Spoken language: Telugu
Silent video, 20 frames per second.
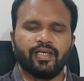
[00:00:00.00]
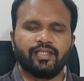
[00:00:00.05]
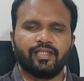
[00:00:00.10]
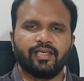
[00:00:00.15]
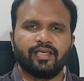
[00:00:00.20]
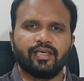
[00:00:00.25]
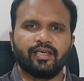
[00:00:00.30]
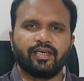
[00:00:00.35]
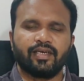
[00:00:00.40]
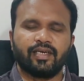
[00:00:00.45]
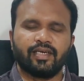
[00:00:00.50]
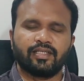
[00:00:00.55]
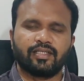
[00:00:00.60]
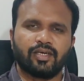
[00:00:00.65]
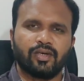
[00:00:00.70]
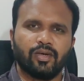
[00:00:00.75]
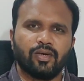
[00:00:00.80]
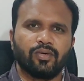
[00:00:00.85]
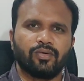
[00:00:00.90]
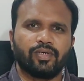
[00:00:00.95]
అయితే
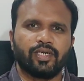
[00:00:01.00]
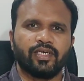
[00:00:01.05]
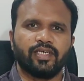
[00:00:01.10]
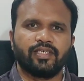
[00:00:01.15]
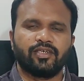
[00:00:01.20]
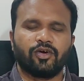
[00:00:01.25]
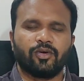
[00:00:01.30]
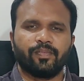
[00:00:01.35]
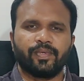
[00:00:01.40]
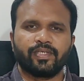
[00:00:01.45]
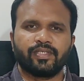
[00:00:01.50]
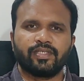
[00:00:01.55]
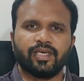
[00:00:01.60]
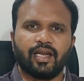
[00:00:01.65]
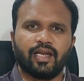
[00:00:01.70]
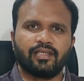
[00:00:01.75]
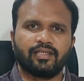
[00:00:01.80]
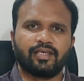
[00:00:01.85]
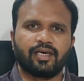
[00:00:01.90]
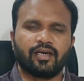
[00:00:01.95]
గతంలో కూడా ఈ టాపిక్
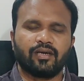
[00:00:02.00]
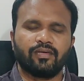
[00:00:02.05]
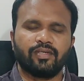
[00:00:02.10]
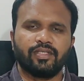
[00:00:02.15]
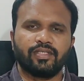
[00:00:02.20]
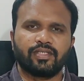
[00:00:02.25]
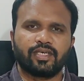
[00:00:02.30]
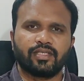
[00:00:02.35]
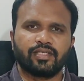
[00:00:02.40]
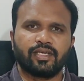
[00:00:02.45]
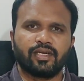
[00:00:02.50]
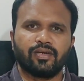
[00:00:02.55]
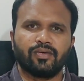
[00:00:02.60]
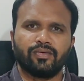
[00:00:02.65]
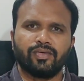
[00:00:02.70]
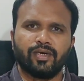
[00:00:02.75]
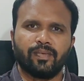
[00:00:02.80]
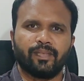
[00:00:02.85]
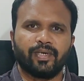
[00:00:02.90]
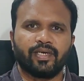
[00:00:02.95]
చాలాసార్లు డిస్కషన్లో
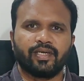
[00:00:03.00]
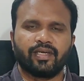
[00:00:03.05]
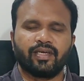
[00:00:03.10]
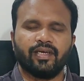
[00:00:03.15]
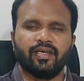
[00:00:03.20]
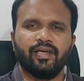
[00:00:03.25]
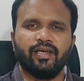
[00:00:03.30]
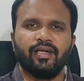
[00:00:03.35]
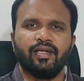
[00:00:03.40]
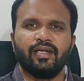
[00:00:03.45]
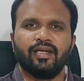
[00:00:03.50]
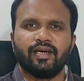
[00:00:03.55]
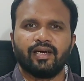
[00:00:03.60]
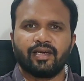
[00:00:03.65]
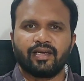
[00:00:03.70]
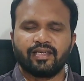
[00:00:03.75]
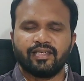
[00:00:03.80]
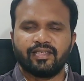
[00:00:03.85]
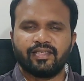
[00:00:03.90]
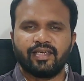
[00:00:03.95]
ఉన్నప్పటికీ
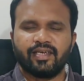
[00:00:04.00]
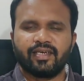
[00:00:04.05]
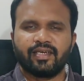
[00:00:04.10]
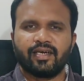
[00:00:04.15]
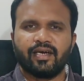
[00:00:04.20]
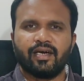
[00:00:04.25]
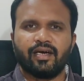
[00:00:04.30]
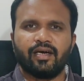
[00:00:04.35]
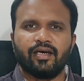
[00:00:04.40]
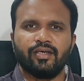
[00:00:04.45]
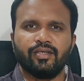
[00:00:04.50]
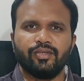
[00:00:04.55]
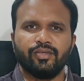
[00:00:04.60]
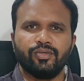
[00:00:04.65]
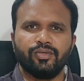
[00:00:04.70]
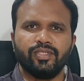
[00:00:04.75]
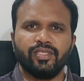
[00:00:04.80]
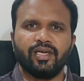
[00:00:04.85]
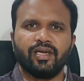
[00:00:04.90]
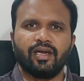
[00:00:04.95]
రీసెంట్గా
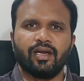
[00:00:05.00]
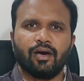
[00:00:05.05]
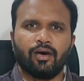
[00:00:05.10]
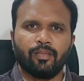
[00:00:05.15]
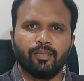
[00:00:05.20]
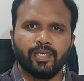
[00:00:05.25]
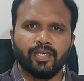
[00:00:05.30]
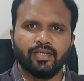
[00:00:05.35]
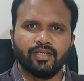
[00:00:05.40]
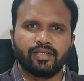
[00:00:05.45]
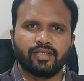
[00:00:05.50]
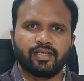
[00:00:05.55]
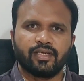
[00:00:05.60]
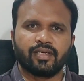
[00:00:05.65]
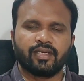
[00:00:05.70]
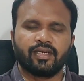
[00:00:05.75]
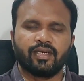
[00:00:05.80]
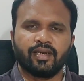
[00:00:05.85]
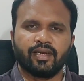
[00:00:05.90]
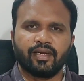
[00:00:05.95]
యూనియన్ లా
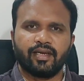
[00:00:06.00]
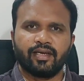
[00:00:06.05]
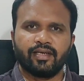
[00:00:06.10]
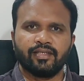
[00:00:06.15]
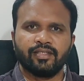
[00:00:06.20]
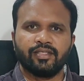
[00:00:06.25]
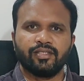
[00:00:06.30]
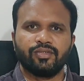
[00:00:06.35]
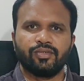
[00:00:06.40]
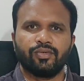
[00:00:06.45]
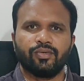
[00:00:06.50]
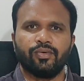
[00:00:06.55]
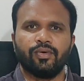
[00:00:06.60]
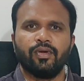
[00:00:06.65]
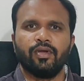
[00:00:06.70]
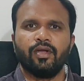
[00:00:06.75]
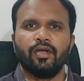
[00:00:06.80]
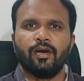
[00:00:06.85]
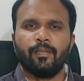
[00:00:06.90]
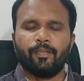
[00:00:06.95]
మినిస్టర్ కిరణ్ రిజిజు
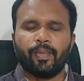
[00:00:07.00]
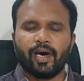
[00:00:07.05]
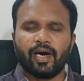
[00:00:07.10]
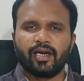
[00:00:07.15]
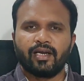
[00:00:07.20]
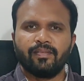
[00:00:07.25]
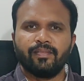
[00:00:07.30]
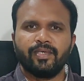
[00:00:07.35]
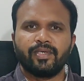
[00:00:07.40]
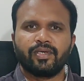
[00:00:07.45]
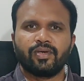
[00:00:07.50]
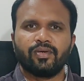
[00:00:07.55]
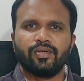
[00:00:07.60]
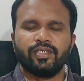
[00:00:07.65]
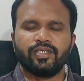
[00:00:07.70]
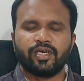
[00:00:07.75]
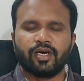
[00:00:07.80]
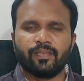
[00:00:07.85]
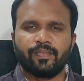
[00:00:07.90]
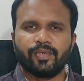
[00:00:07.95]
పార్లమెంట్లో
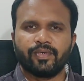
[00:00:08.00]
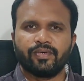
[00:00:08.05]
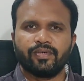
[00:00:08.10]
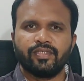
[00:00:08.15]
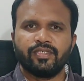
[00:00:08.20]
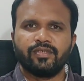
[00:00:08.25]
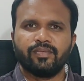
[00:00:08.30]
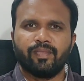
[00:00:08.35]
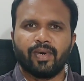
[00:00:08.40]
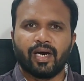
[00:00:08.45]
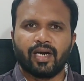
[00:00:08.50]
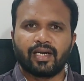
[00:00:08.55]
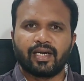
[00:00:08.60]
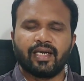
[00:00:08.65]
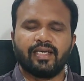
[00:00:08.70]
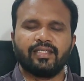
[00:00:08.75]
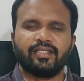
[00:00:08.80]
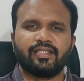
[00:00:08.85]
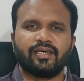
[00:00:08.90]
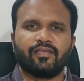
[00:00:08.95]
ఈ టాపిక్ గురించి
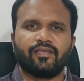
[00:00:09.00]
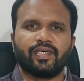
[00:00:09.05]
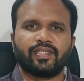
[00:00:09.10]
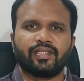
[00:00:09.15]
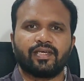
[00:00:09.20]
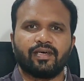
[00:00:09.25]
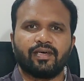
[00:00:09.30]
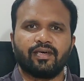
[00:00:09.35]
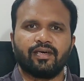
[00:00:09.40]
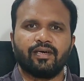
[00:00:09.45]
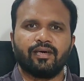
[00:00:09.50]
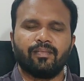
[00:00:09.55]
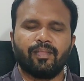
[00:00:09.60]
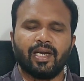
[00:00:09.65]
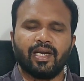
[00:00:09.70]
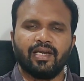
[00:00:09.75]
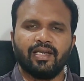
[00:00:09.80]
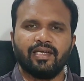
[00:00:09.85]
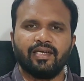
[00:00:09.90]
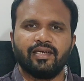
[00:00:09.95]
మాట్లాడిన తర్వాత
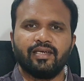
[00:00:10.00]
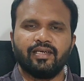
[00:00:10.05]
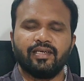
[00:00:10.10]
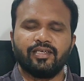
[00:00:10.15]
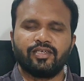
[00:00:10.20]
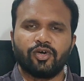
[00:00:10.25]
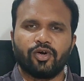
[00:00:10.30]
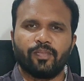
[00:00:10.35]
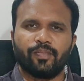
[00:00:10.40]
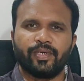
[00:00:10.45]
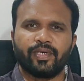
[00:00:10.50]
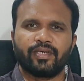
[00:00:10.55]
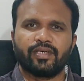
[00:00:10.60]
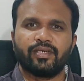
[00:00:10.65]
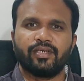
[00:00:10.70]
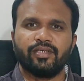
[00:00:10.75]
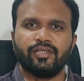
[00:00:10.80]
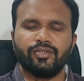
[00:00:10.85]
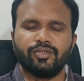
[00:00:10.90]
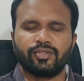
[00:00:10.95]
మళ్ళీ ఈ టాపిక్
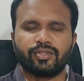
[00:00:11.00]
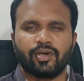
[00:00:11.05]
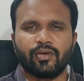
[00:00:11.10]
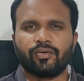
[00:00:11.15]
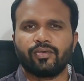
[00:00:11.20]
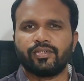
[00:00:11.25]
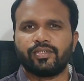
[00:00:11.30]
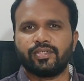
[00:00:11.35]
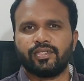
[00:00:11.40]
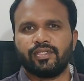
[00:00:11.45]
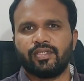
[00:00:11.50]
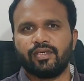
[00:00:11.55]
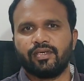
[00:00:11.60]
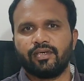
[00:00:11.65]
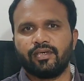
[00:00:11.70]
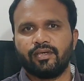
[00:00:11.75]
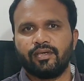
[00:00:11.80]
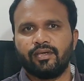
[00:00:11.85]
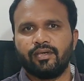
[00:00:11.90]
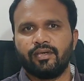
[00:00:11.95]
న్యూస్లోకి వచ్చింది